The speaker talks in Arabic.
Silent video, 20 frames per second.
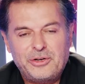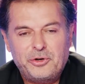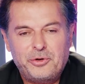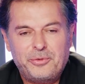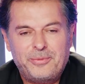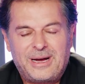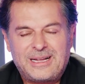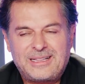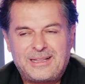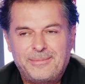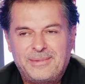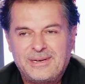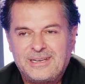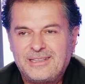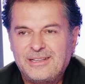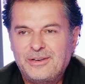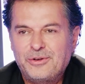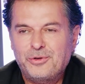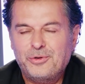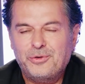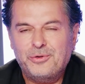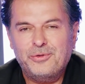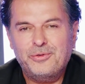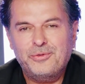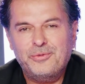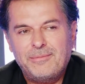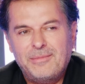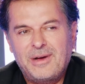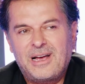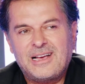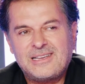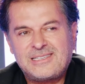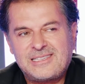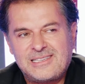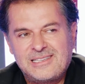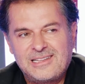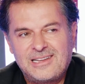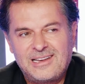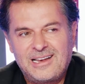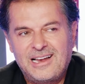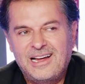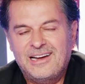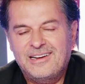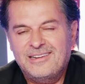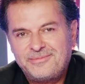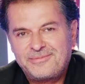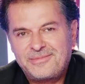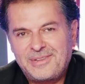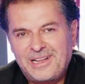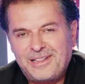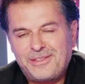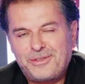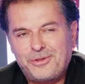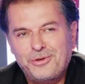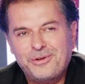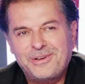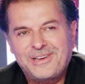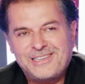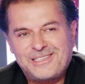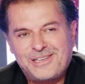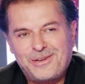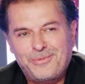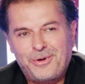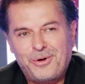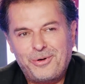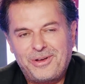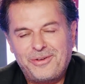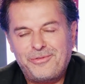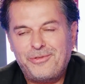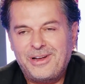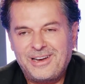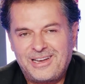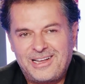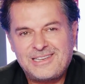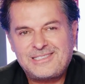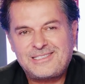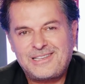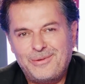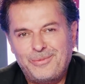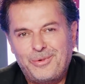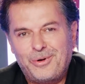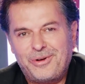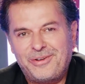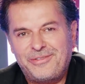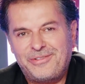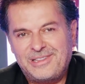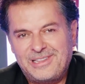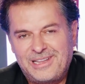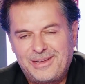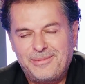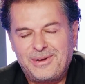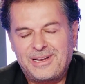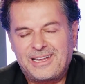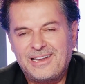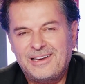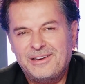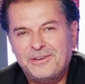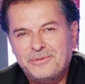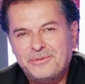انه ما اعتبرت انه ما خصني لا قلت انقذ الموقف وانقذت الموقف قدام الكل